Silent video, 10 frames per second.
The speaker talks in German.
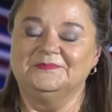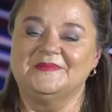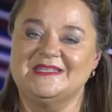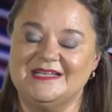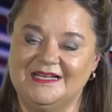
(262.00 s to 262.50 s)

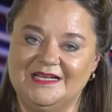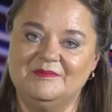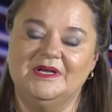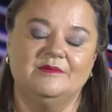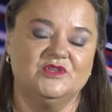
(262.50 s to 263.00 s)
Ich sage ja
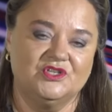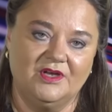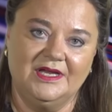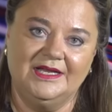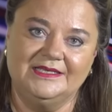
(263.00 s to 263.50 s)
immer im
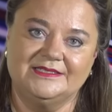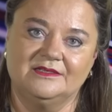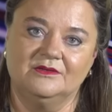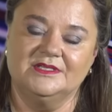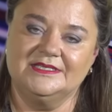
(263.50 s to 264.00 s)
Steuerrecht,
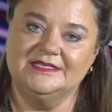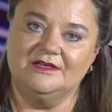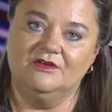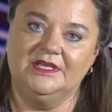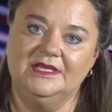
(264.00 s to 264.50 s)
und das gilt
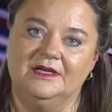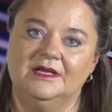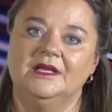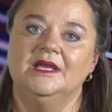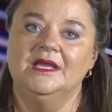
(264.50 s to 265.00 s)
auch hier,
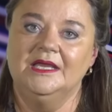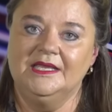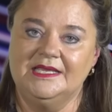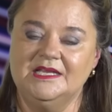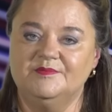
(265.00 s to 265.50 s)

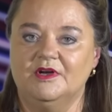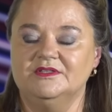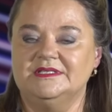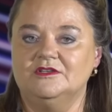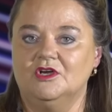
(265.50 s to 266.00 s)
gilt bei
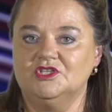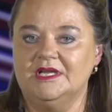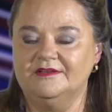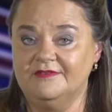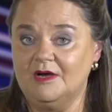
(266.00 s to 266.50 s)
uns in
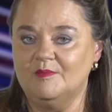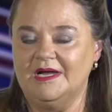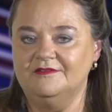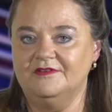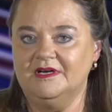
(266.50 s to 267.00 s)
Deutschland. Warum
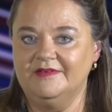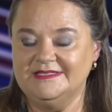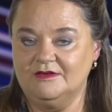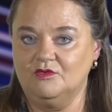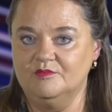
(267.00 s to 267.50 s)
einfach, wenn
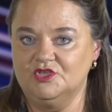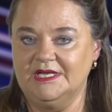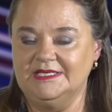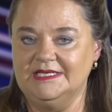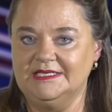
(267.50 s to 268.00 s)
es auch
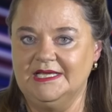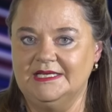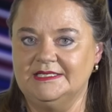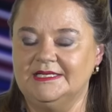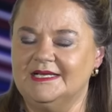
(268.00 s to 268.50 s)
umständlich
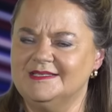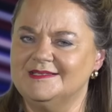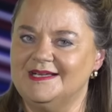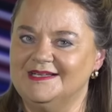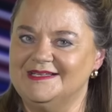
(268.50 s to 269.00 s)
geht? Die ganze
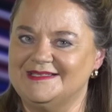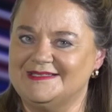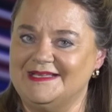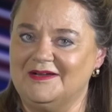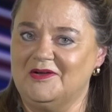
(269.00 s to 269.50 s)
Sache
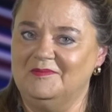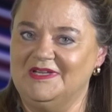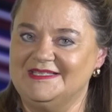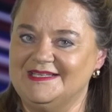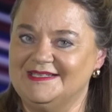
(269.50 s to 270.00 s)
ist sehr
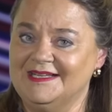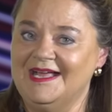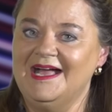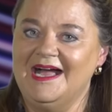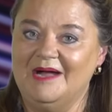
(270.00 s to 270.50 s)
kompliziert.
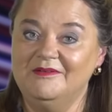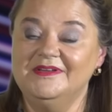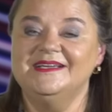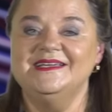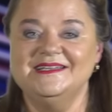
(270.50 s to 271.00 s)
Aber
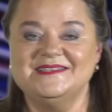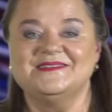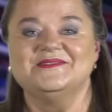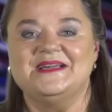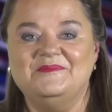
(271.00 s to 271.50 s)
wir kriegen das
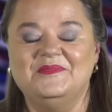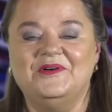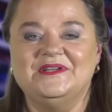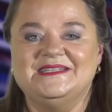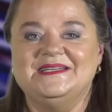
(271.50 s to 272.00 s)
zusammen
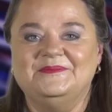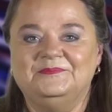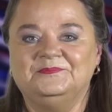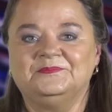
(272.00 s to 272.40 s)
heute hin.